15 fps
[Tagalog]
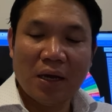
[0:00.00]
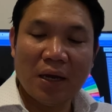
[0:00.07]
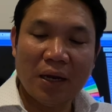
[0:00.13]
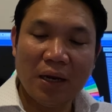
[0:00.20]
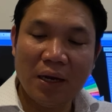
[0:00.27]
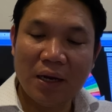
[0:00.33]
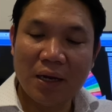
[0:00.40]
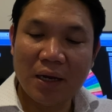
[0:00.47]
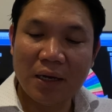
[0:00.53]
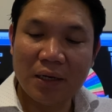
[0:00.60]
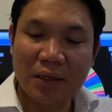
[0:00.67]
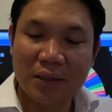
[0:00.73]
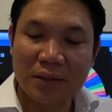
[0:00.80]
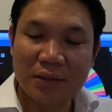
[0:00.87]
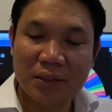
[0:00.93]

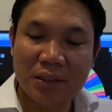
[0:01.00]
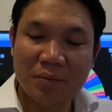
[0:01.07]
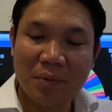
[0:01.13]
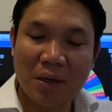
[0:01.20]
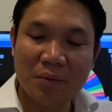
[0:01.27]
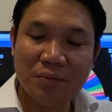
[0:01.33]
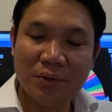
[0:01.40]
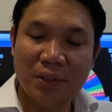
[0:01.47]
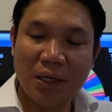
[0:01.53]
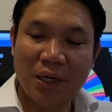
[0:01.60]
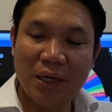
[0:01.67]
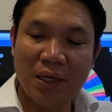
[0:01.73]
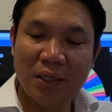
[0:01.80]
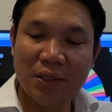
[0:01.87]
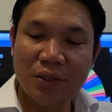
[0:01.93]
Ayan. Si Ma'am
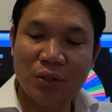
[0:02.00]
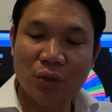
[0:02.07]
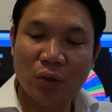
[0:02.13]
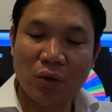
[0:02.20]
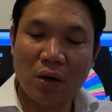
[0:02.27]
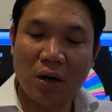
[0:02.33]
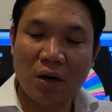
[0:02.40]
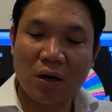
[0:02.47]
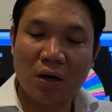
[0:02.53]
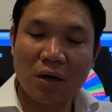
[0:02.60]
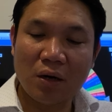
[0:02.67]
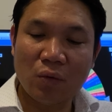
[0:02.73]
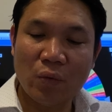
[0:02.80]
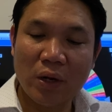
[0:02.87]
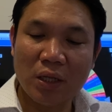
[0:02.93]
Jane, you
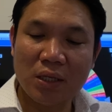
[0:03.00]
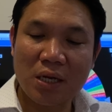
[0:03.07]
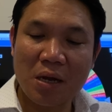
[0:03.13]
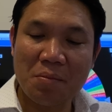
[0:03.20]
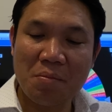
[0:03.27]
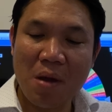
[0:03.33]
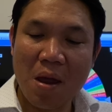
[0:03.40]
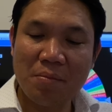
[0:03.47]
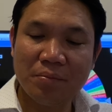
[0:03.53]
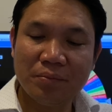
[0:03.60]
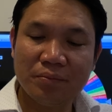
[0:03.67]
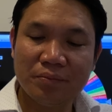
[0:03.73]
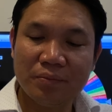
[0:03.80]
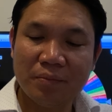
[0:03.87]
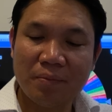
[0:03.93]
are welcome, ma'am.